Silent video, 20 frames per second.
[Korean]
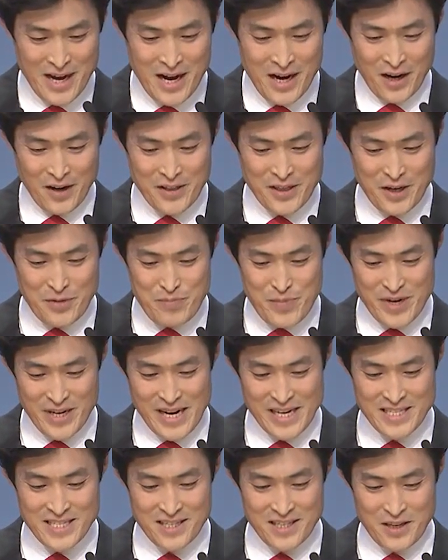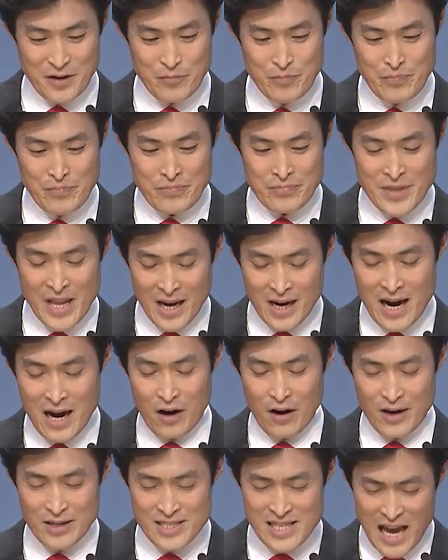어떤 면에서
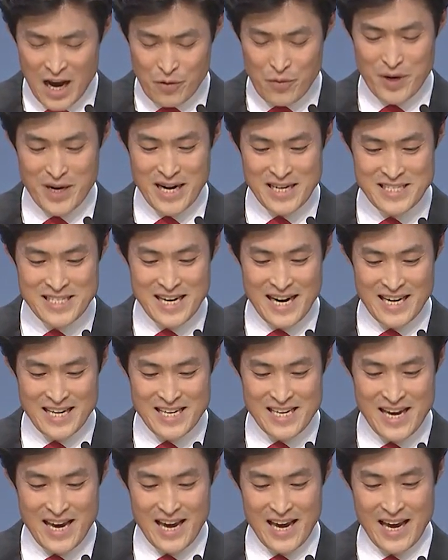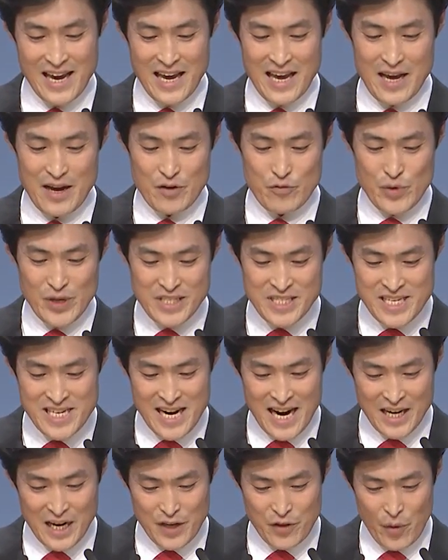내가 탁월한 자리에
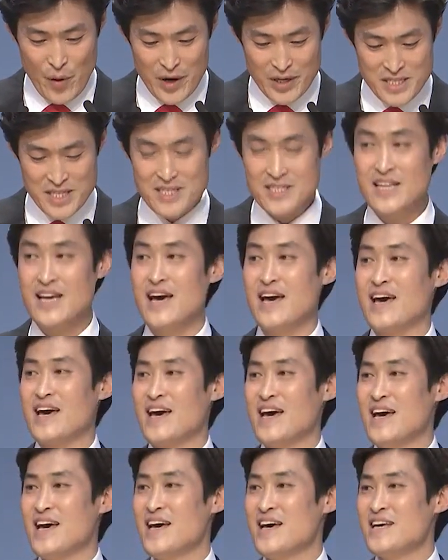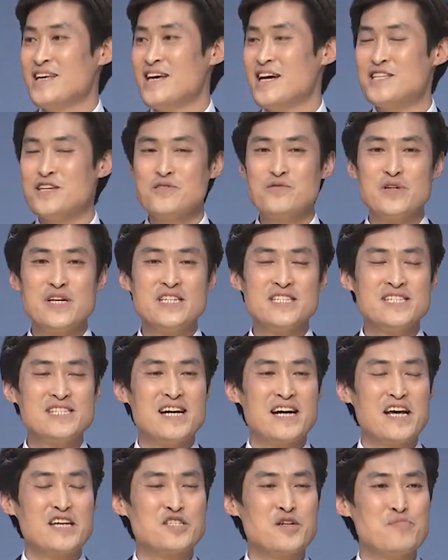위치하게 되어질 때 예전 우리
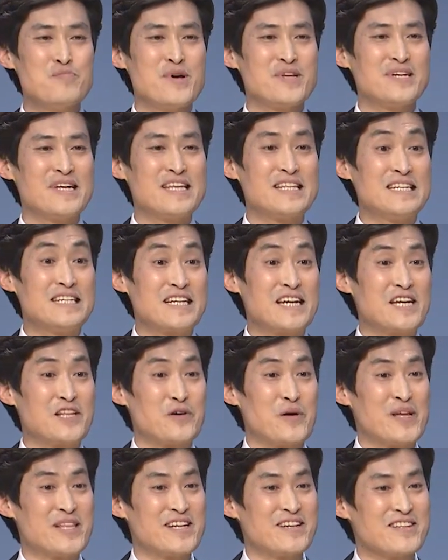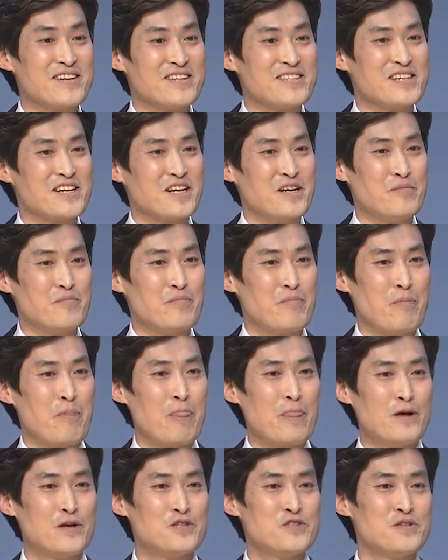신앙의 선배들이 늘 기도했던 것처럼
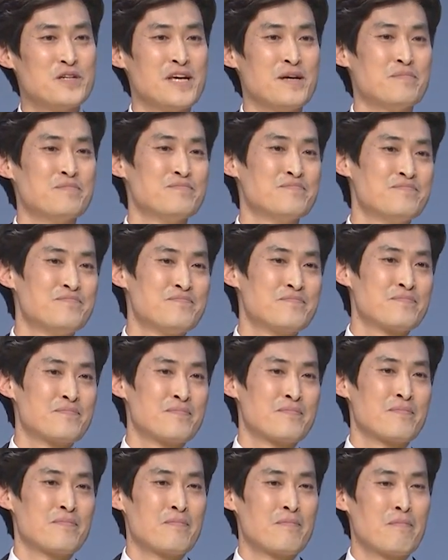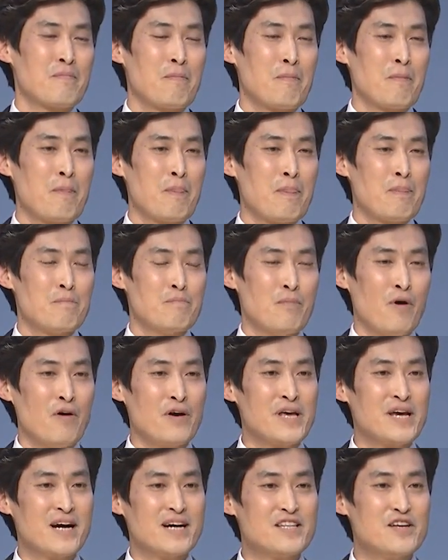주님
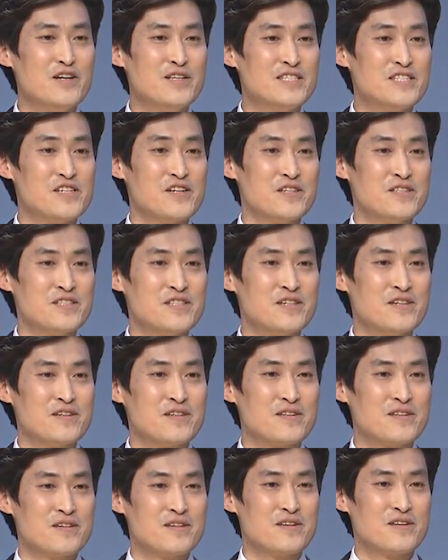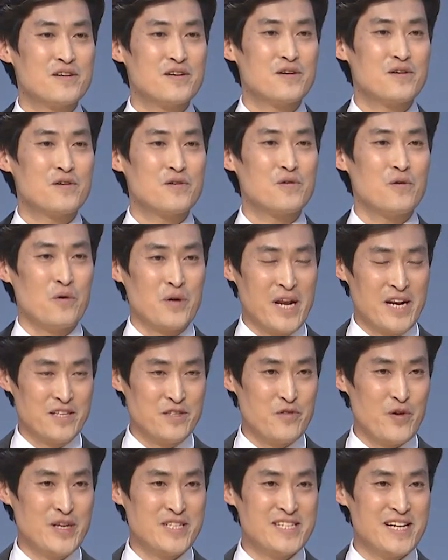머리가 될지언정 꼬리는
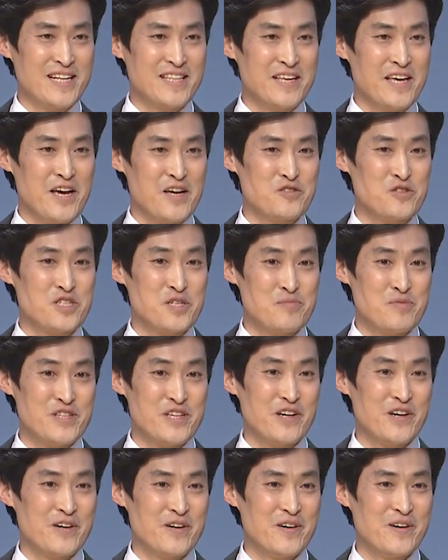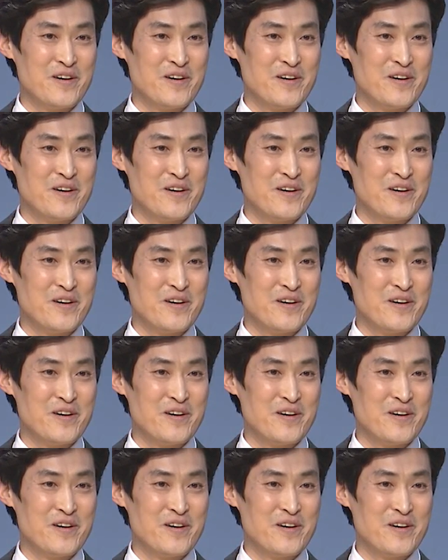되지 않게 해주십시오.